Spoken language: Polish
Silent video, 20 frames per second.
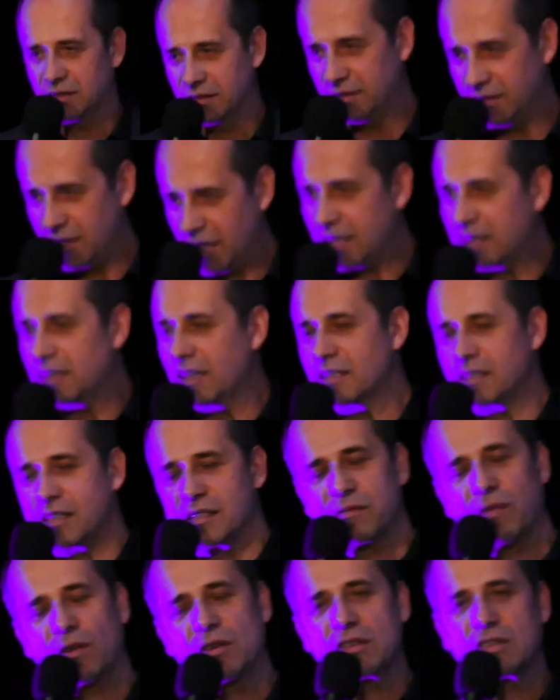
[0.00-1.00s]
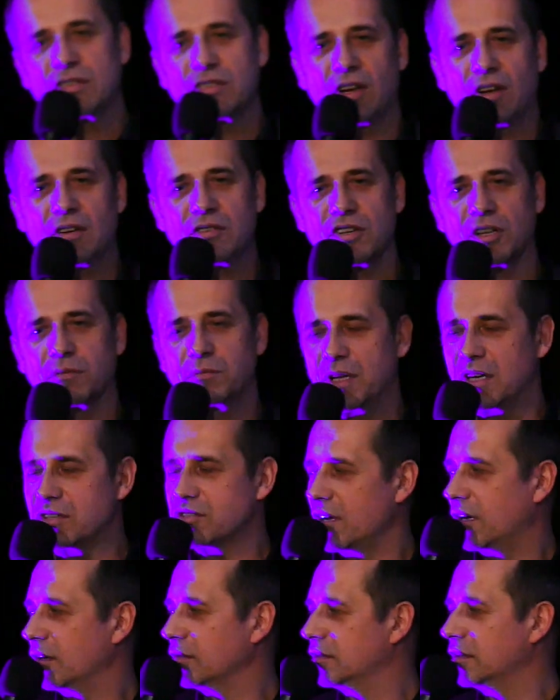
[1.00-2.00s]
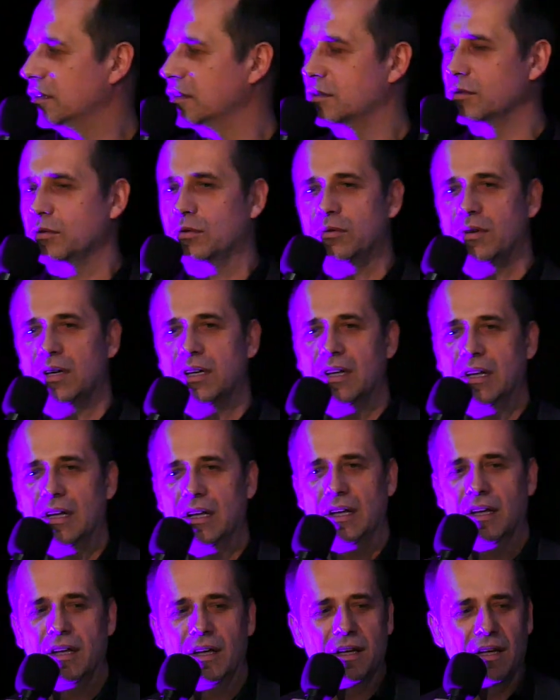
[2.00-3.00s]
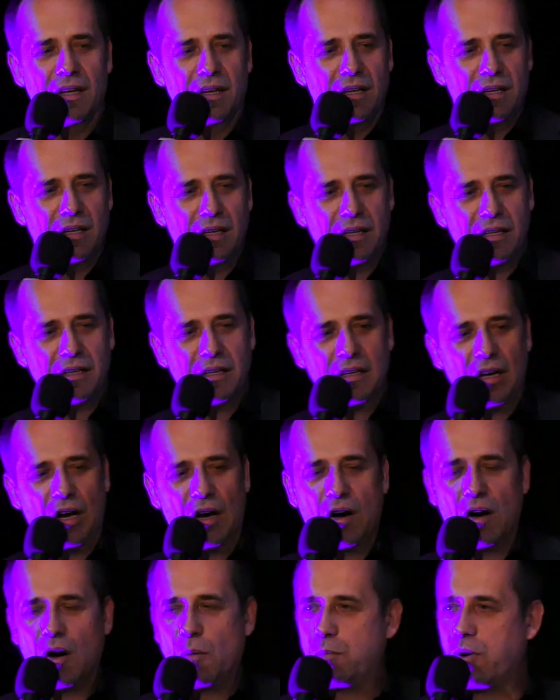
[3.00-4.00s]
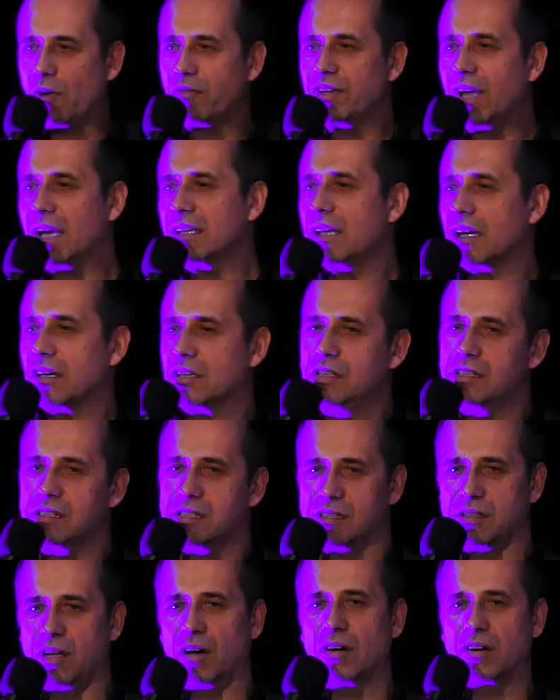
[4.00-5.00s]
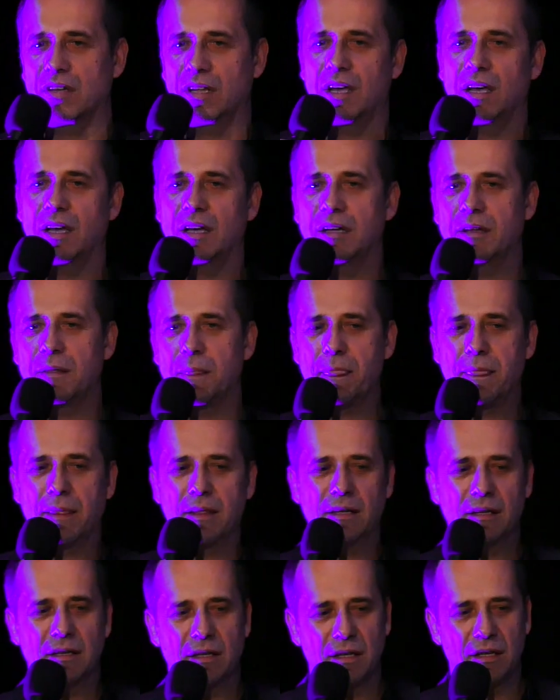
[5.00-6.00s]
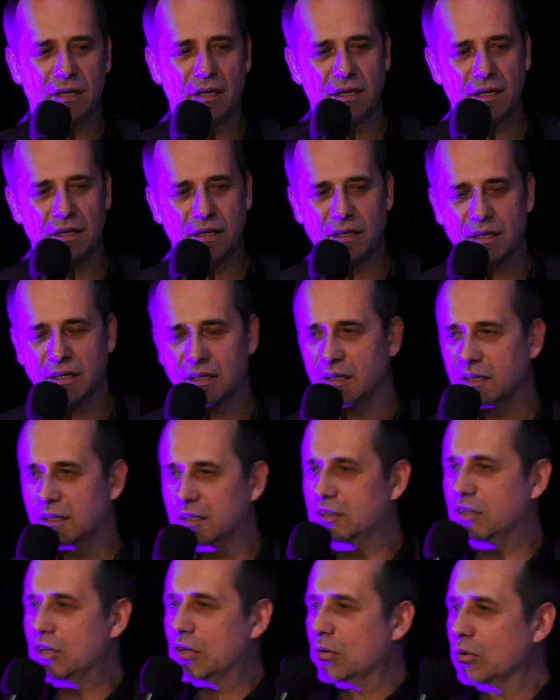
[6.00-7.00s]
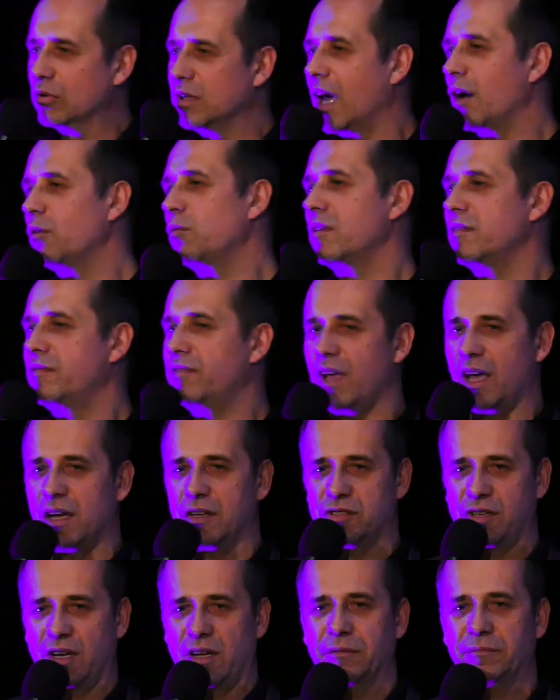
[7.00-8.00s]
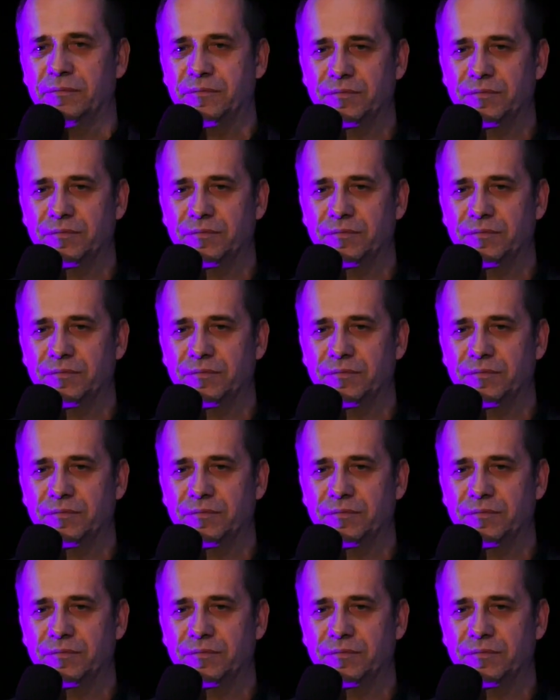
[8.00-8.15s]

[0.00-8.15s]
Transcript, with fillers: jednej ze swoich książek, mniejsza o tytuł, e, opowiada historię, gdy runęły wieże.